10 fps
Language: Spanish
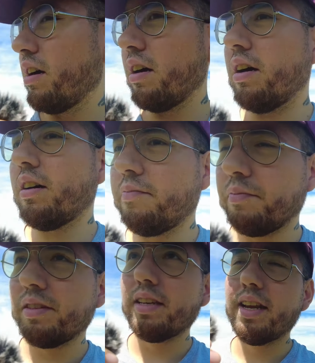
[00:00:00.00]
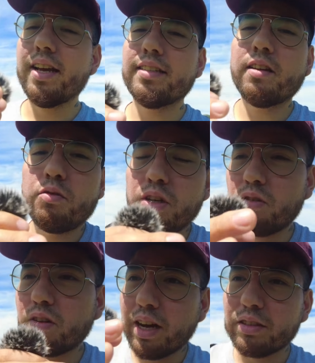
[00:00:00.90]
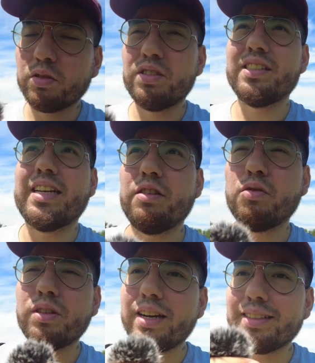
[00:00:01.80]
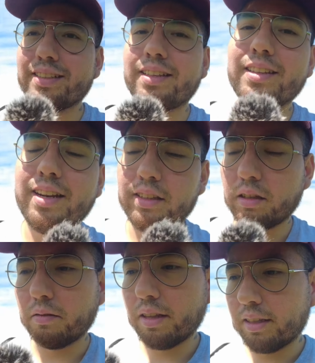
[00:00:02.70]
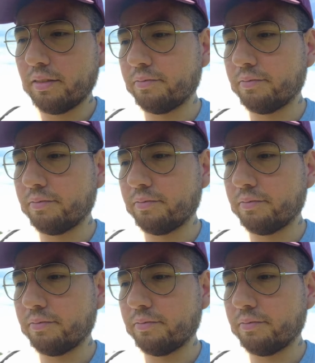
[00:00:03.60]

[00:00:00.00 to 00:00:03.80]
Ah, sería ese el único gasto si es que no llegas a tener actividad.